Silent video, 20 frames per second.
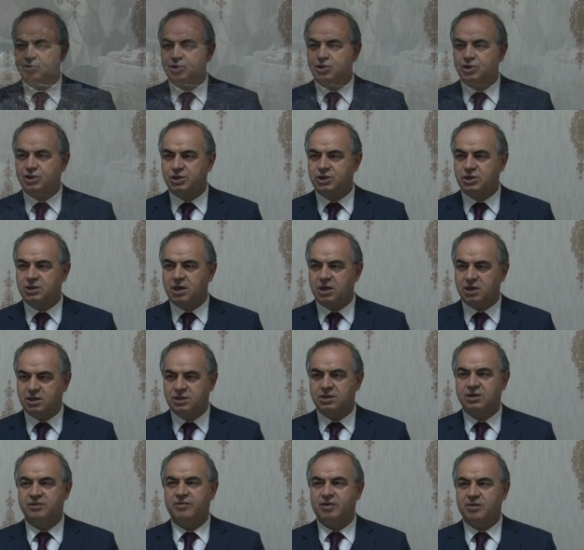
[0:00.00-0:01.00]
bu işin
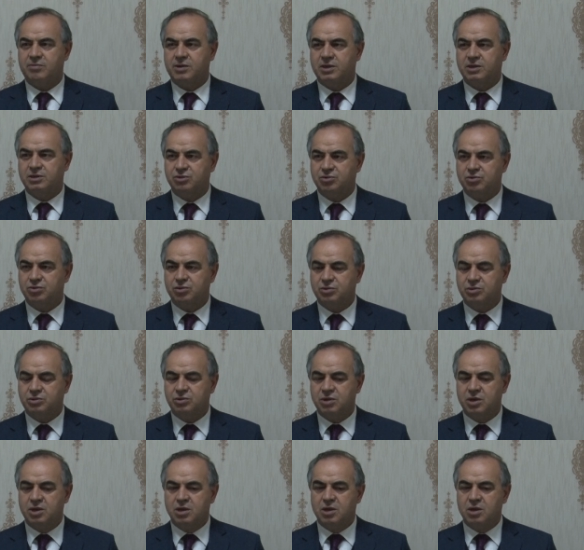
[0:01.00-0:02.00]
hakkını vermek
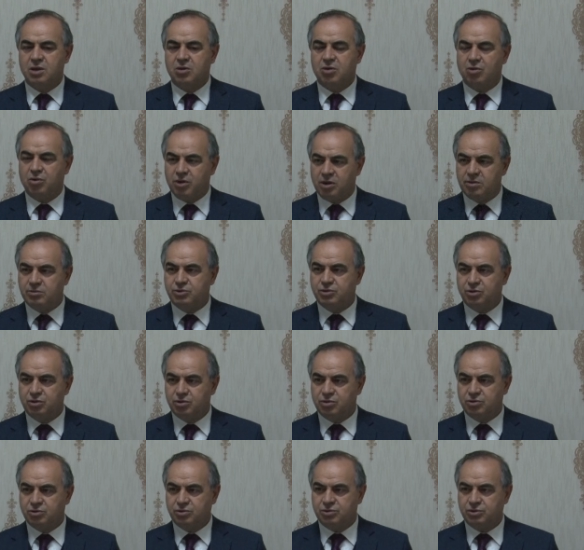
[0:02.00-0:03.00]
istiyoruz
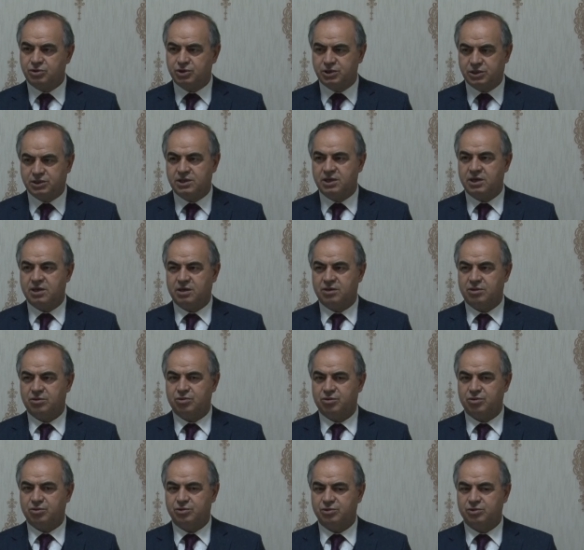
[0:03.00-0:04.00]
önemsiyoruz, ciddiye
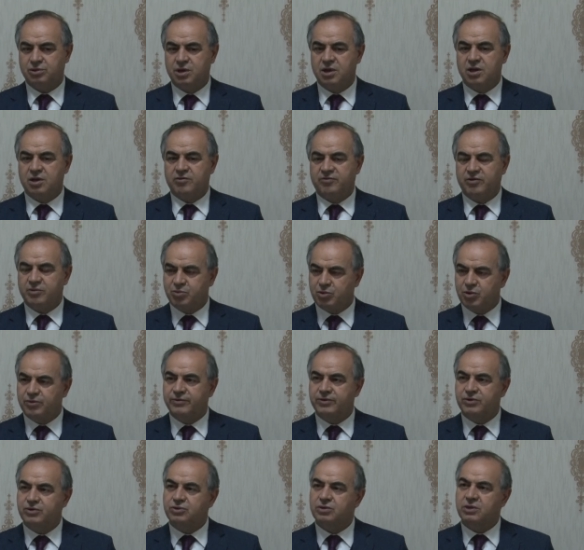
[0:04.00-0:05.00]
alıyoruz ve
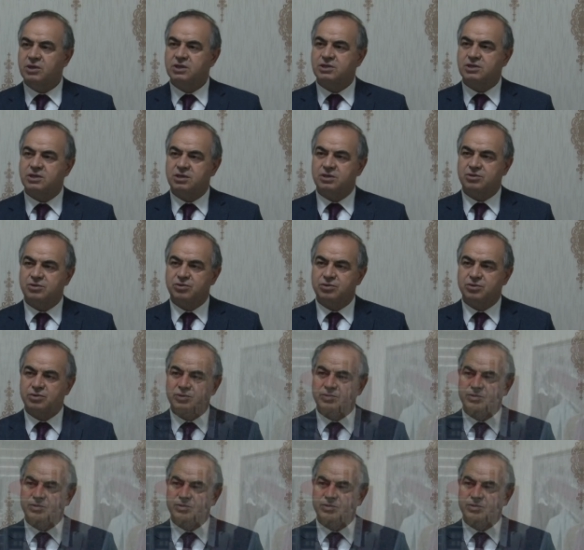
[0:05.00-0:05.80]
profesyonel çalışıyoruz